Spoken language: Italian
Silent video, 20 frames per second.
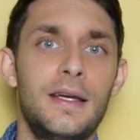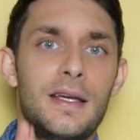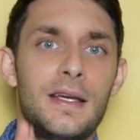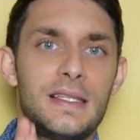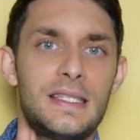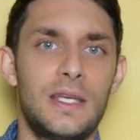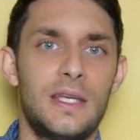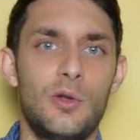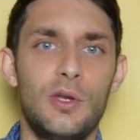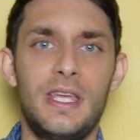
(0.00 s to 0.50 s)

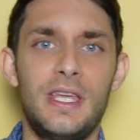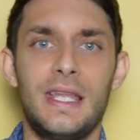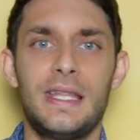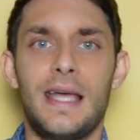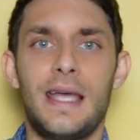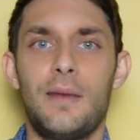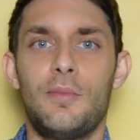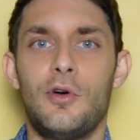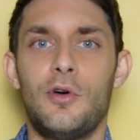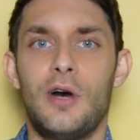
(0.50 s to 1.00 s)
Se noi
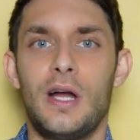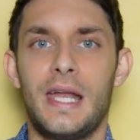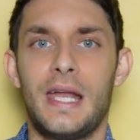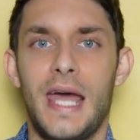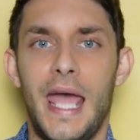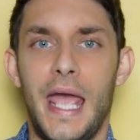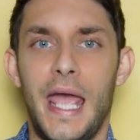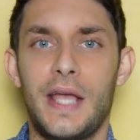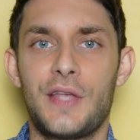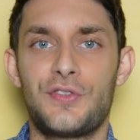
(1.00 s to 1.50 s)
chiediamo
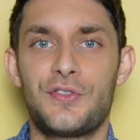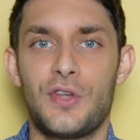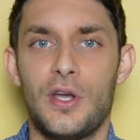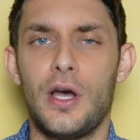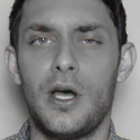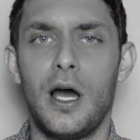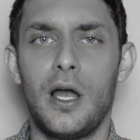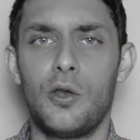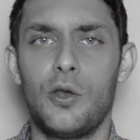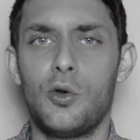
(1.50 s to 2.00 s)
alla ex,
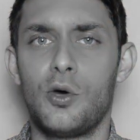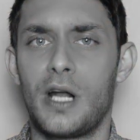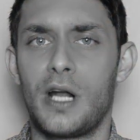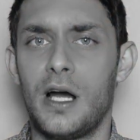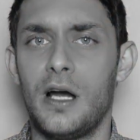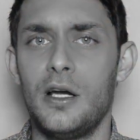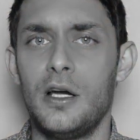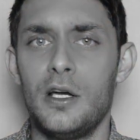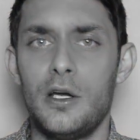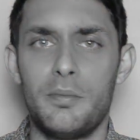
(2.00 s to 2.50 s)

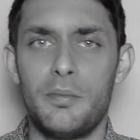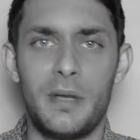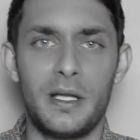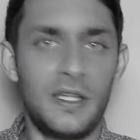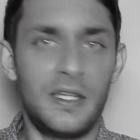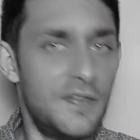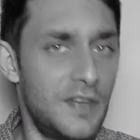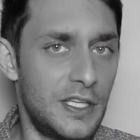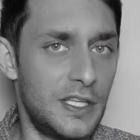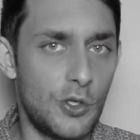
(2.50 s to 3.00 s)
allora ma
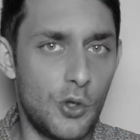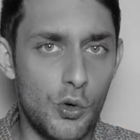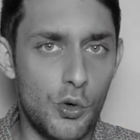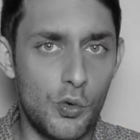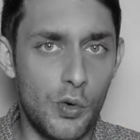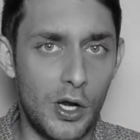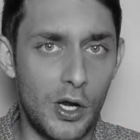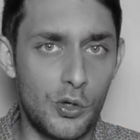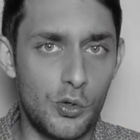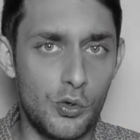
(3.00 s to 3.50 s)
ti vedi con
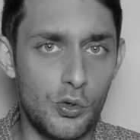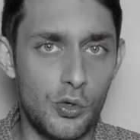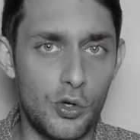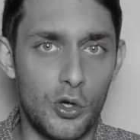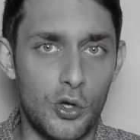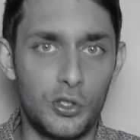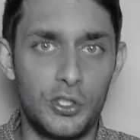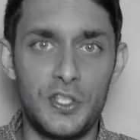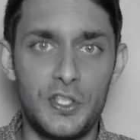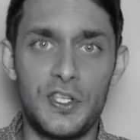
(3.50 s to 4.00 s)

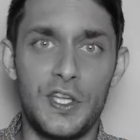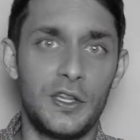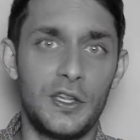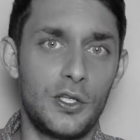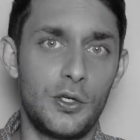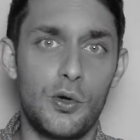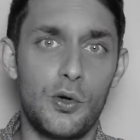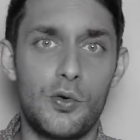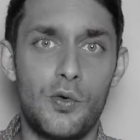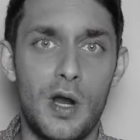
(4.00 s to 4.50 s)
qualcuno, ti
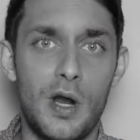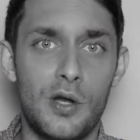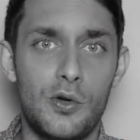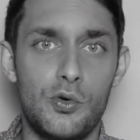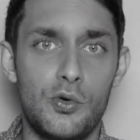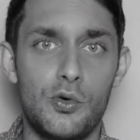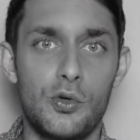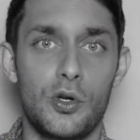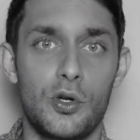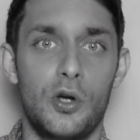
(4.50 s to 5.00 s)
senti con
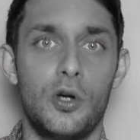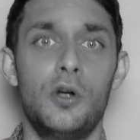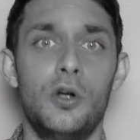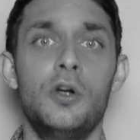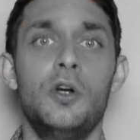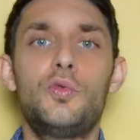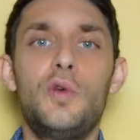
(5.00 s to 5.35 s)
qualcuno,